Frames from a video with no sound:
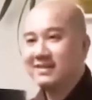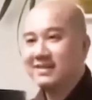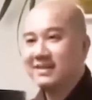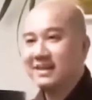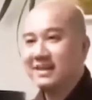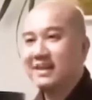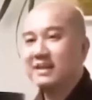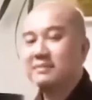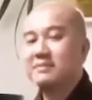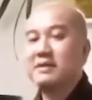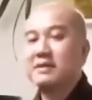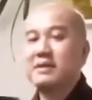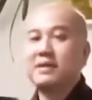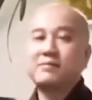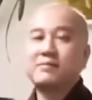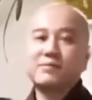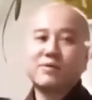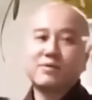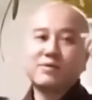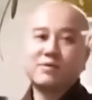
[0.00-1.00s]
Hay là mình
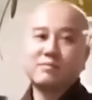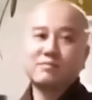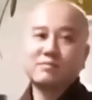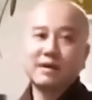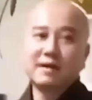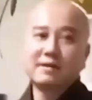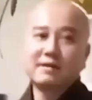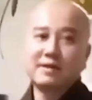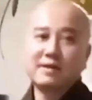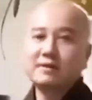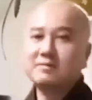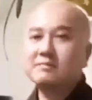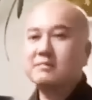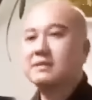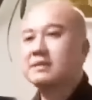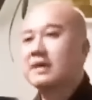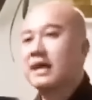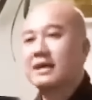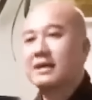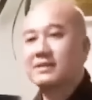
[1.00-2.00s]
không có con mắt tinh
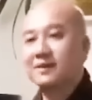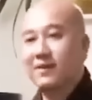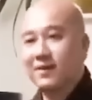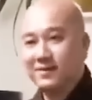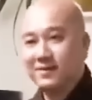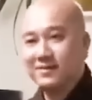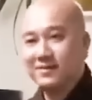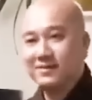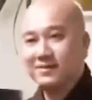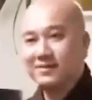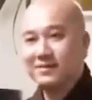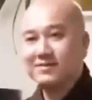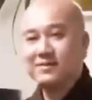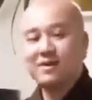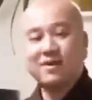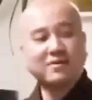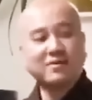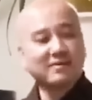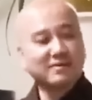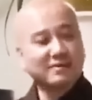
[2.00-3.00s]
mình thấy thôi, chứ
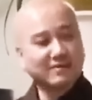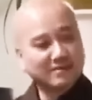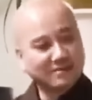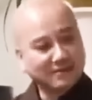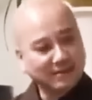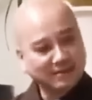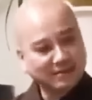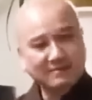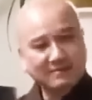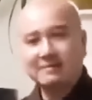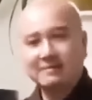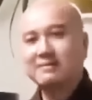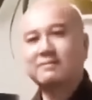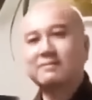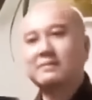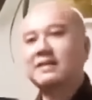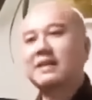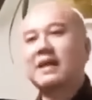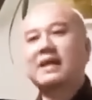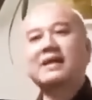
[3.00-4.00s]
còn tinh tường
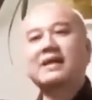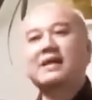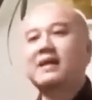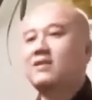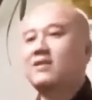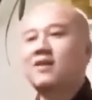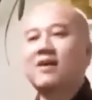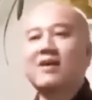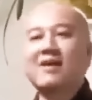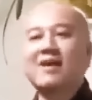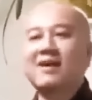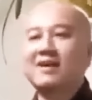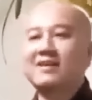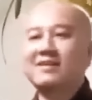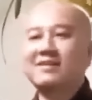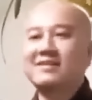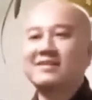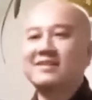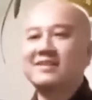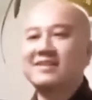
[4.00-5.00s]
mình thấy là có hết.
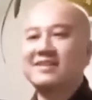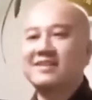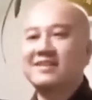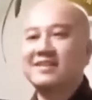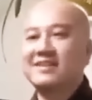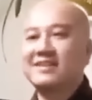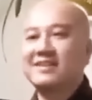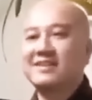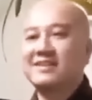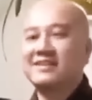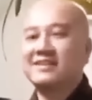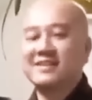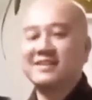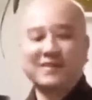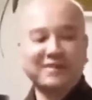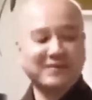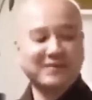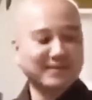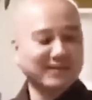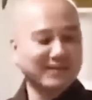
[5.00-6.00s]

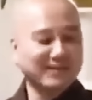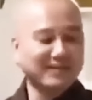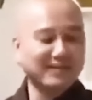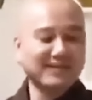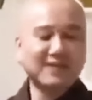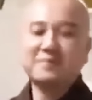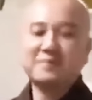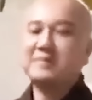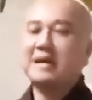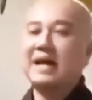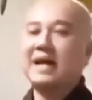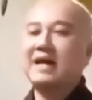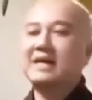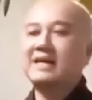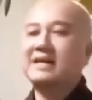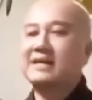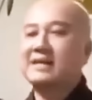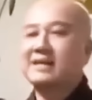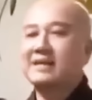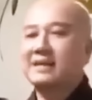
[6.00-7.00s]
Thôi thì hôm
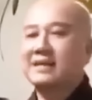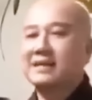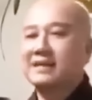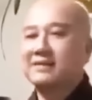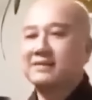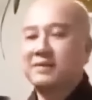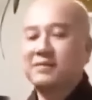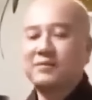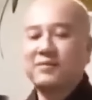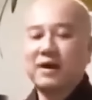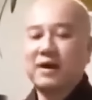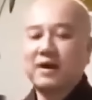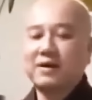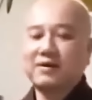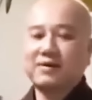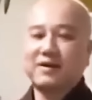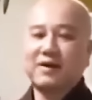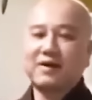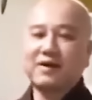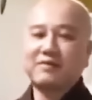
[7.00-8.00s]
nay Pháp Hòa
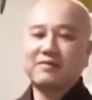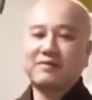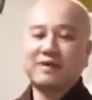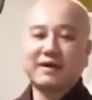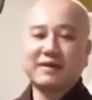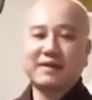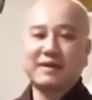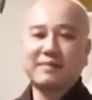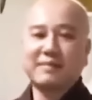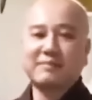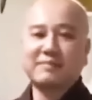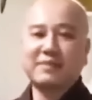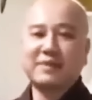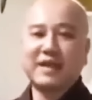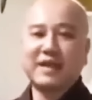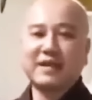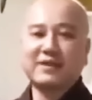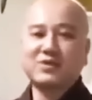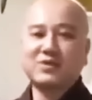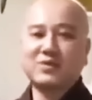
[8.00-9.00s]
có về thăm
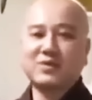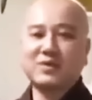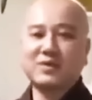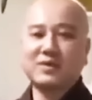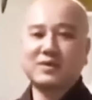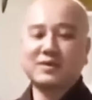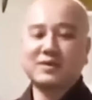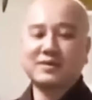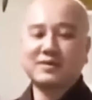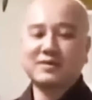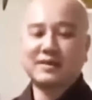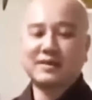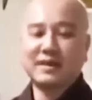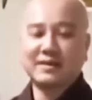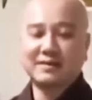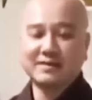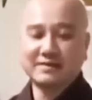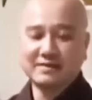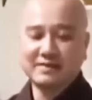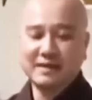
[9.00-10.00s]
lại chùa,
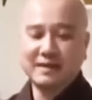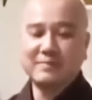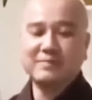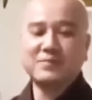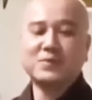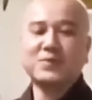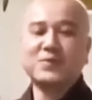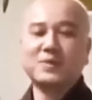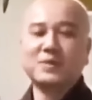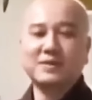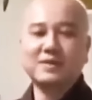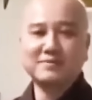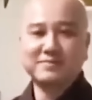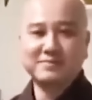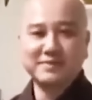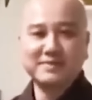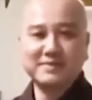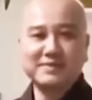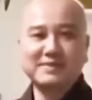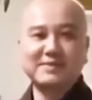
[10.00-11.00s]
được thăm chùa Đức
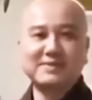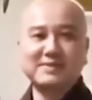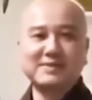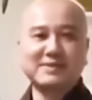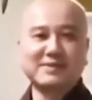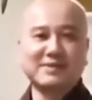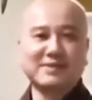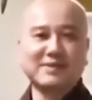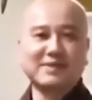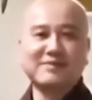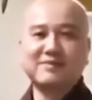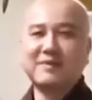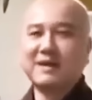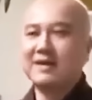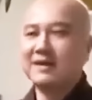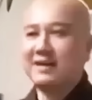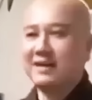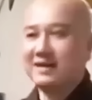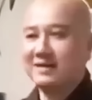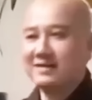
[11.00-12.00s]
Phước, có
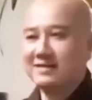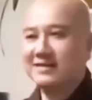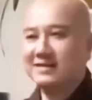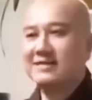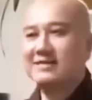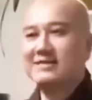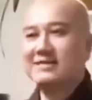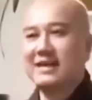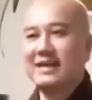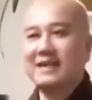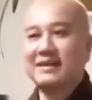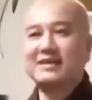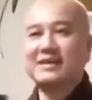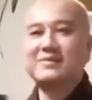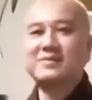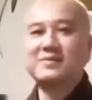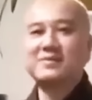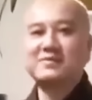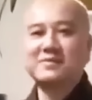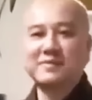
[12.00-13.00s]
vài lời chia sẻ
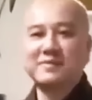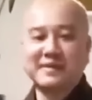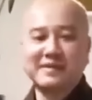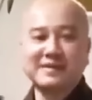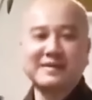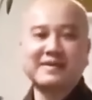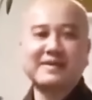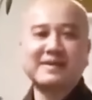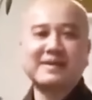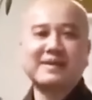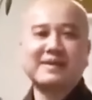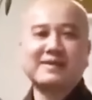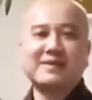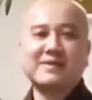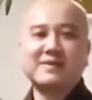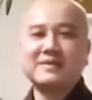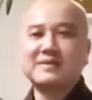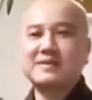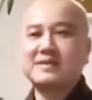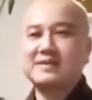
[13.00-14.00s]
với quý vị.
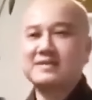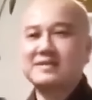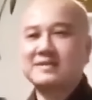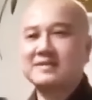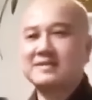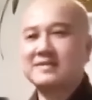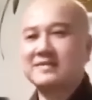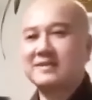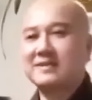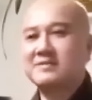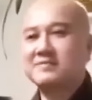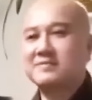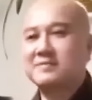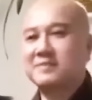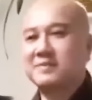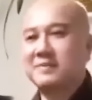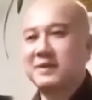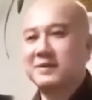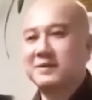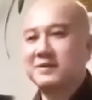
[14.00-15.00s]
Có gì sơ sót
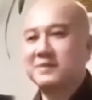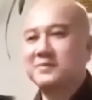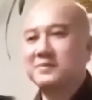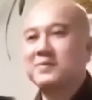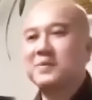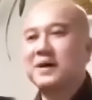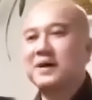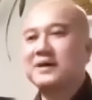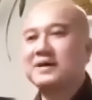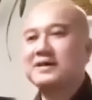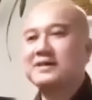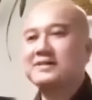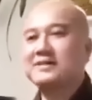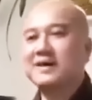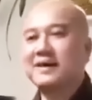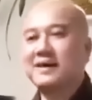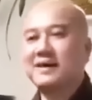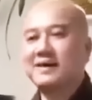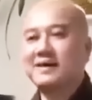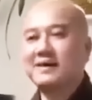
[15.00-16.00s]
mong đại chúng hoan hỷ
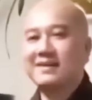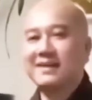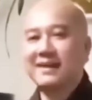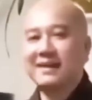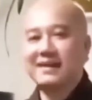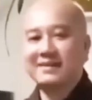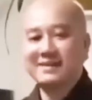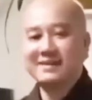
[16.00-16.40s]
cho. Ai